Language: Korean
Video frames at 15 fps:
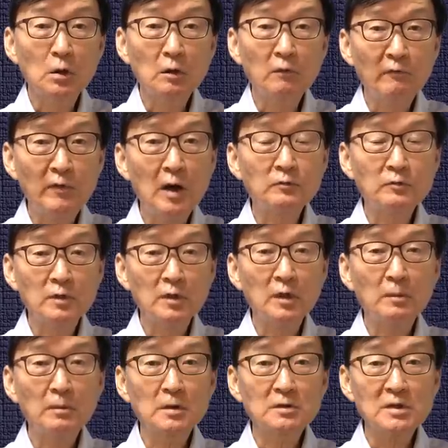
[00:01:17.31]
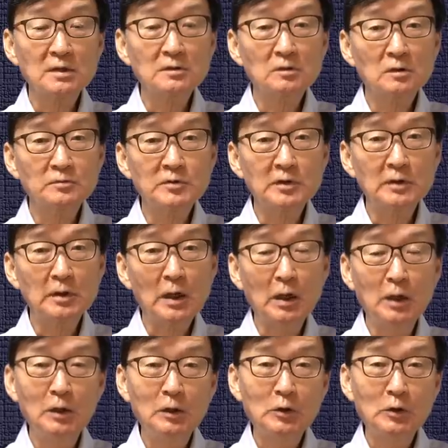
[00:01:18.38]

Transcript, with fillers: 이 파운드리 생산업체인데